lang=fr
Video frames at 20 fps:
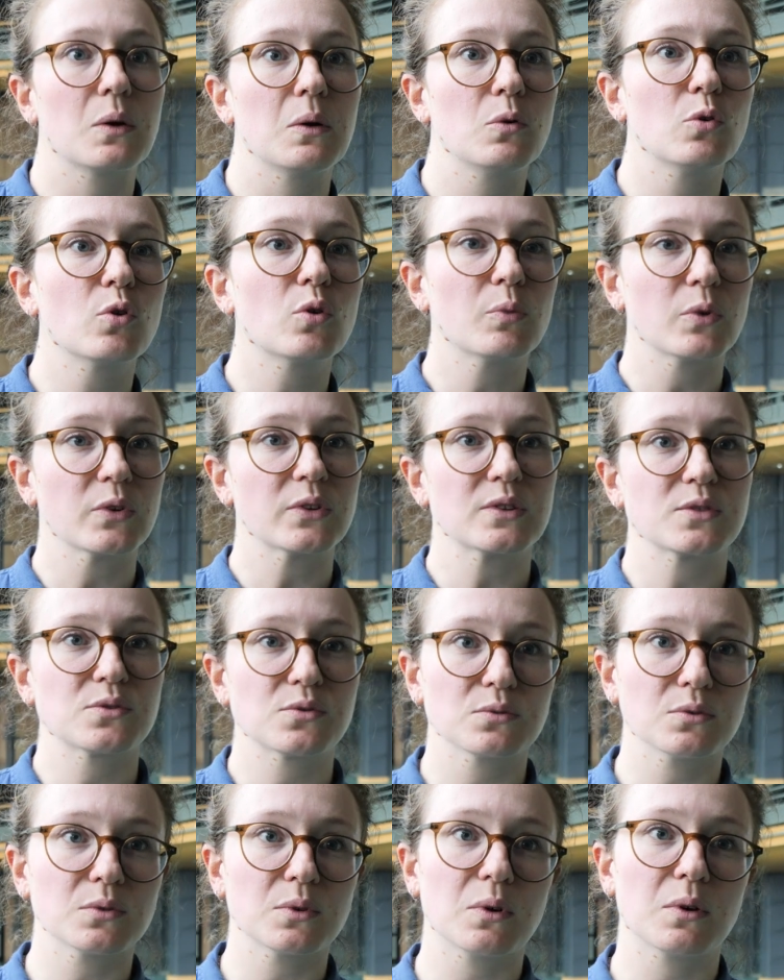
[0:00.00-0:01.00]

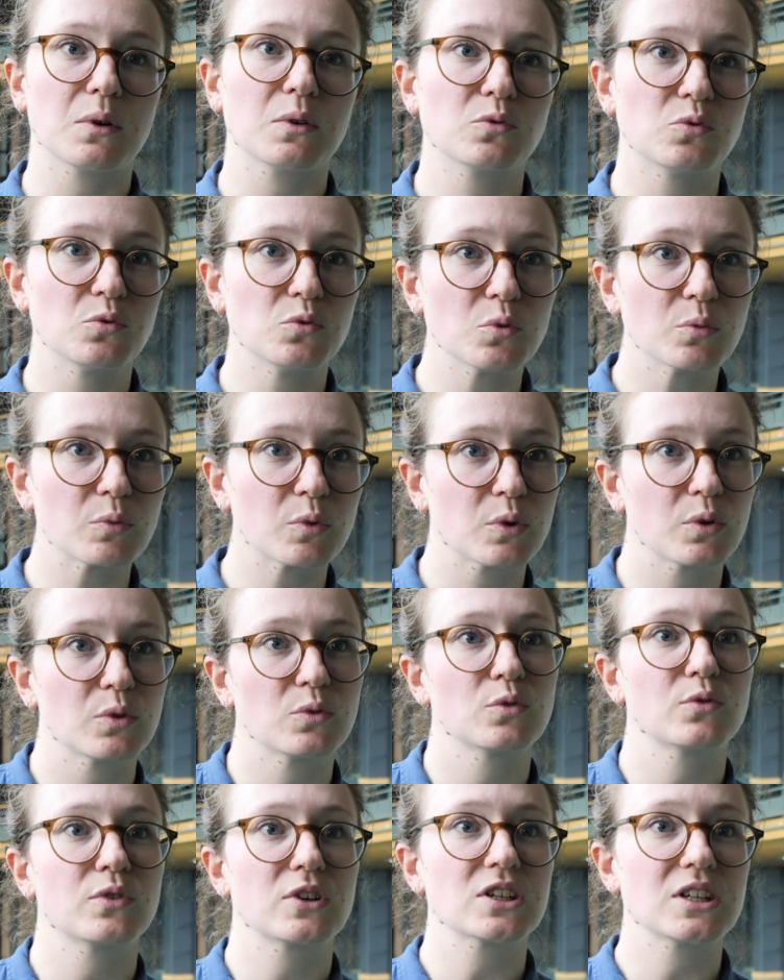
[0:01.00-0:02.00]
l'augmentation du nombre
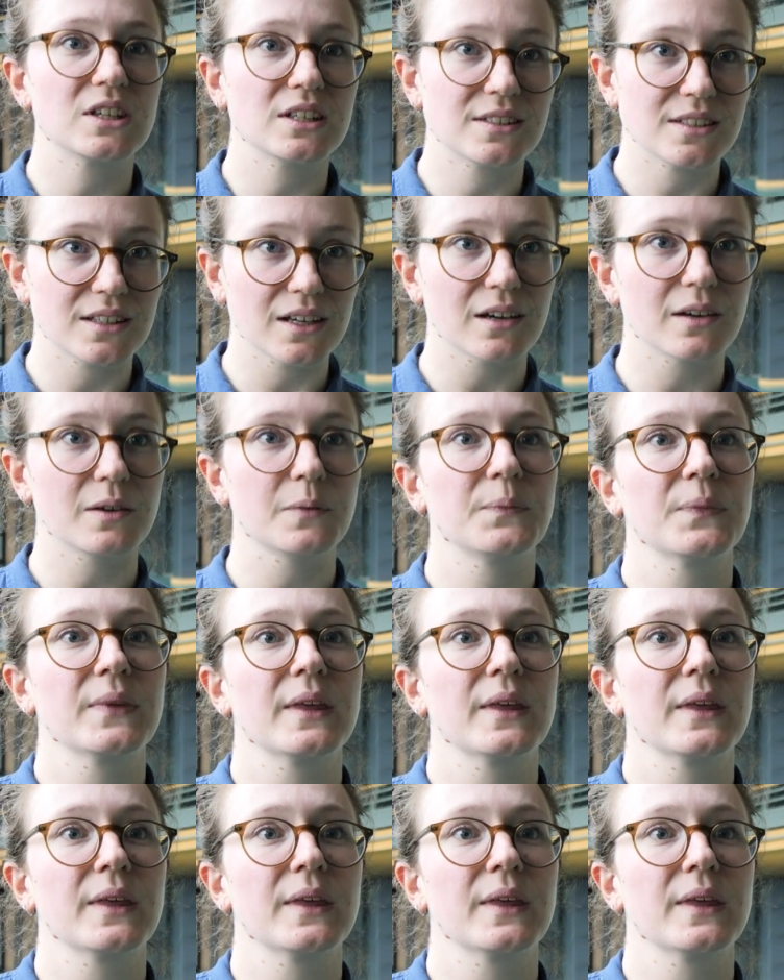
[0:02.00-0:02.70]
de vaches laitières.